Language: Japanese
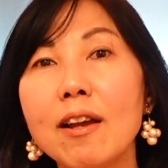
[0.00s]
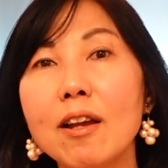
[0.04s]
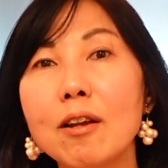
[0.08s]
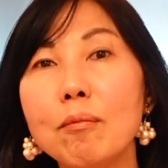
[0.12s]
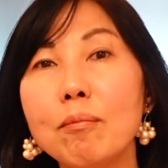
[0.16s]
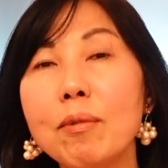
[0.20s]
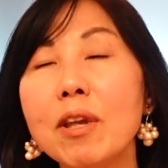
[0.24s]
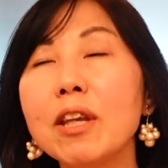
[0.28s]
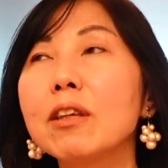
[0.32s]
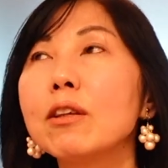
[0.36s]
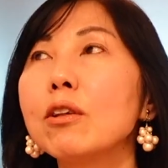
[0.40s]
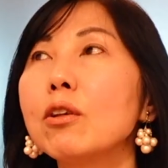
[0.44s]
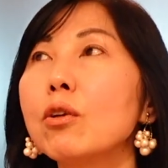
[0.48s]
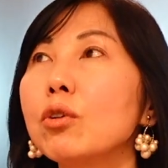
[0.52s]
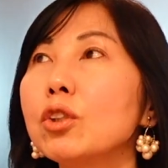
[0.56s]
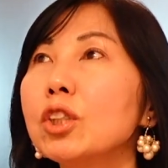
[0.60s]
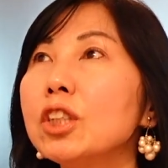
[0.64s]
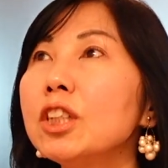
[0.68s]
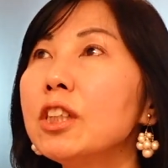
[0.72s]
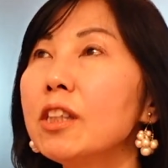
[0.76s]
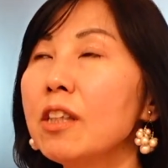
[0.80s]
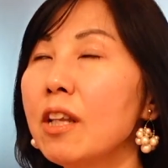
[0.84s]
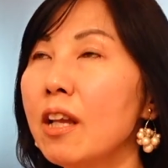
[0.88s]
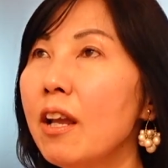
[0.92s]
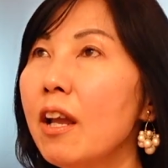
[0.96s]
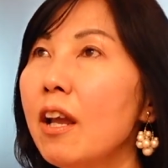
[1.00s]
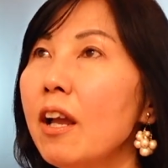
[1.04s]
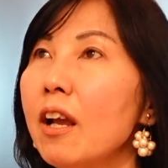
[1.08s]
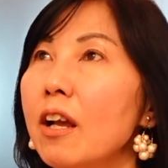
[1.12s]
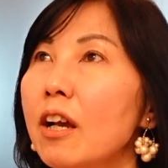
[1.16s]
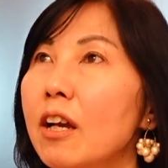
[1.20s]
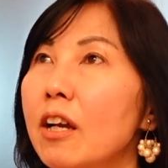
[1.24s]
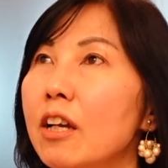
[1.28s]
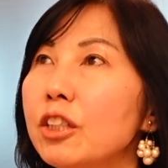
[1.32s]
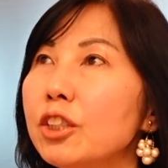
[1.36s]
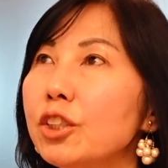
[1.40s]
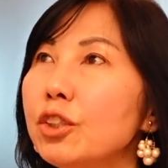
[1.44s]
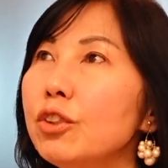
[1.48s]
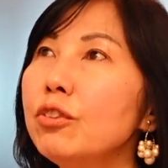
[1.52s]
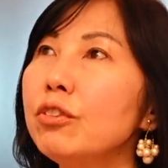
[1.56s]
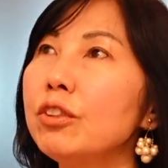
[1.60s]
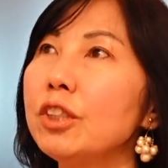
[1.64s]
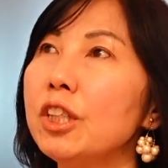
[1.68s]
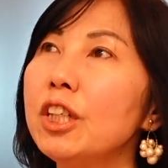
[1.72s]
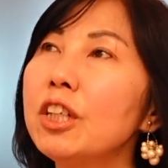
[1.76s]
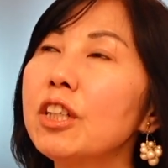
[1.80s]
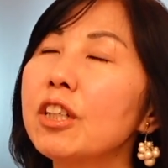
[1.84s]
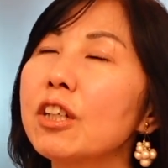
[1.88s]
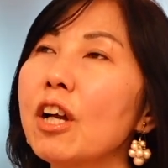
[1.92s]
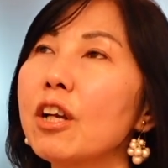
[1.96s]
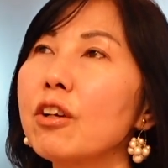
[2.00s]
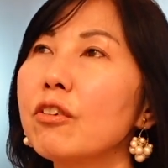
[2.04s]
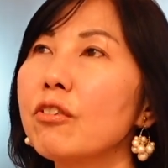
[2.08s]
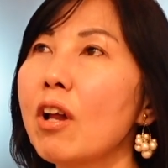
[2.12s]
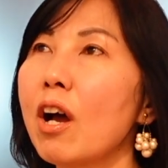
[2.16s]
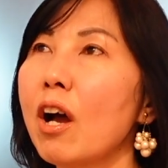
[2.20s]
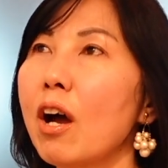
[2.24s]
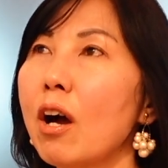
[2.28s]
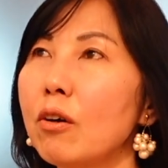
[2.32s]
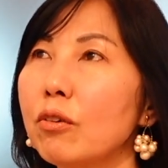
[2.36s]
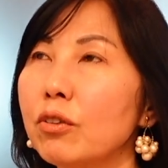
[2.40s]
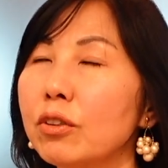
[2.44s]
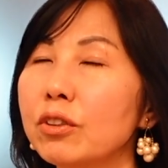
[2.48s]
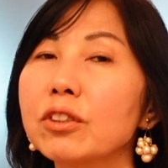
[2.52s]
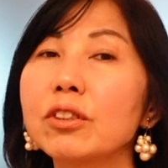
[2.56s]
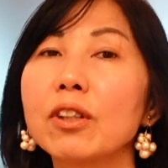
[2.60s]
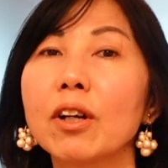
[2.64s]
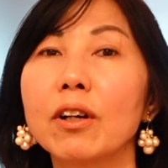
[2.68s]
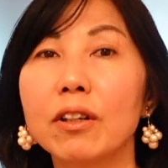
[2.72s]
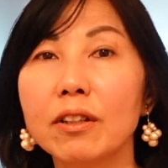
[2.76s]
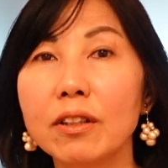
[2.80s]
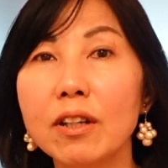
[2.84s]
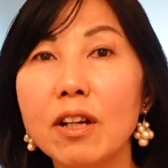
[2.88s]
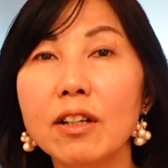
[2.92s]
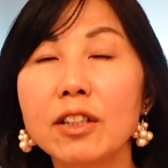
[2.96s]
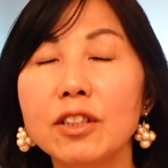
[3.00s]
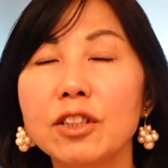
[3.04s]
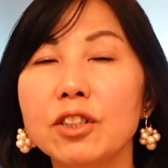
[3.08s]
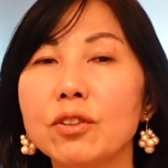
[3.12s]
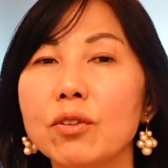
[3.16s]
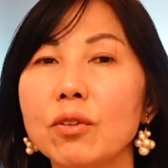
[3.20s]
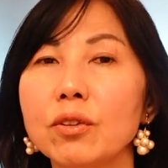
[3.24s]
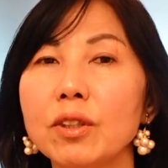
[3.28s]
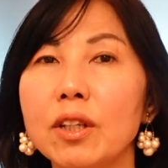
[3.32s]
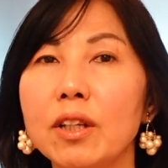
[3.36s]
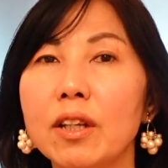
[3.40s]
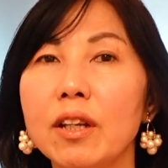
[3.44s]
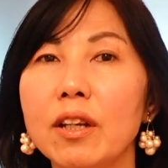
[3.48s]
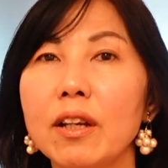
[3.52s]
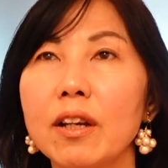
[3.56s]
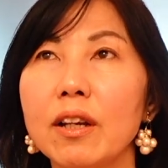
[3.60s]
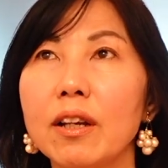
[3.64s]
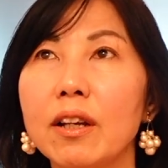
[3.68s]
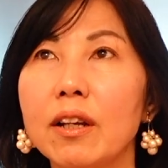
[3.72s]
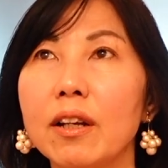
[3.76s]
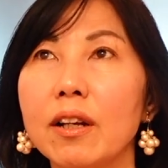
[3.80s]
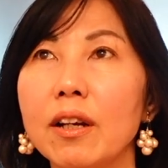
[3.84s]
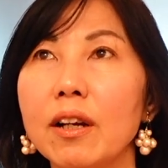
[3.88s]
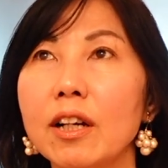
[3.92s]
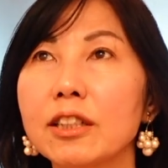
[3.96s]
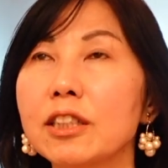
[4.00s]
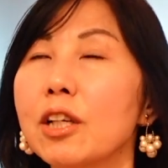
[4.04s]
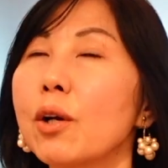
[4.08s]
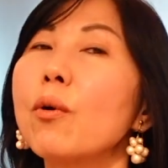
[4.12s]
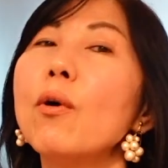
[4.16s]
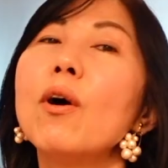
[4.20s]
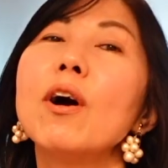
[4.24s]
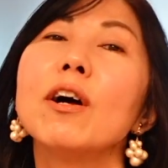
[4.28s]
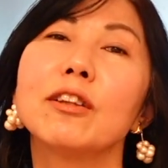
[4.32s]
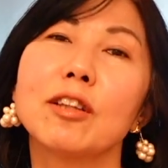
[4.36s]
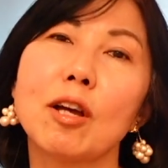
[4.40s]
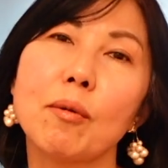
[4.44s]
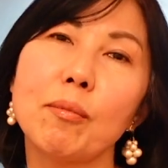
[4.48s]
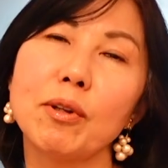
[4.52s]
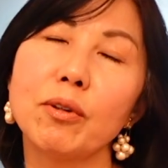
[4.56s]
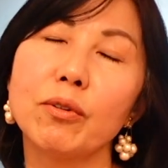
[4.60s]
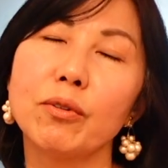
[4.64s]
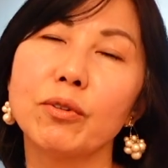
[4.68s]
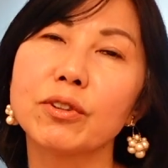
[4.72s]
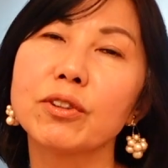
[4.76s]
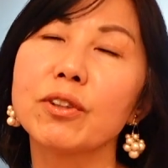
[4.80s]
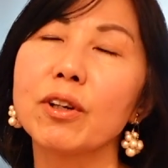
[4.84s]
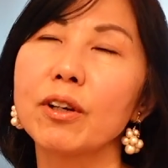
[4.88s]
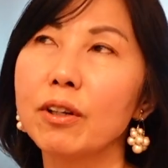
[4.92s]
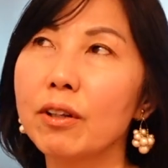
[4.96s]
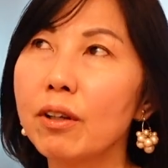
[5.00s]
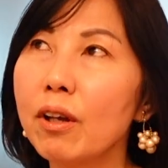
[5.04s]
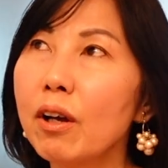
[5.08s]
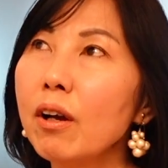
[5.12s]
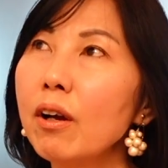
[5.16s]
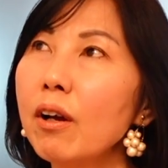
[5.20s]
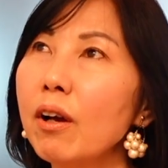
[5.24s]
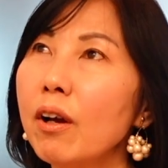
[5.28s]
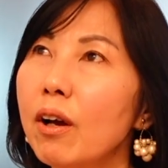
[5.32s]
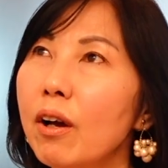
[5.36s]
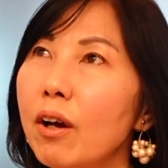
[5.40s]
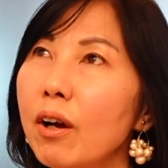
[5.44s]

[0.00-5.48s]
別居して週に1回ぐらい会うっつったかな一緒に朝ごはん食べるっつったかな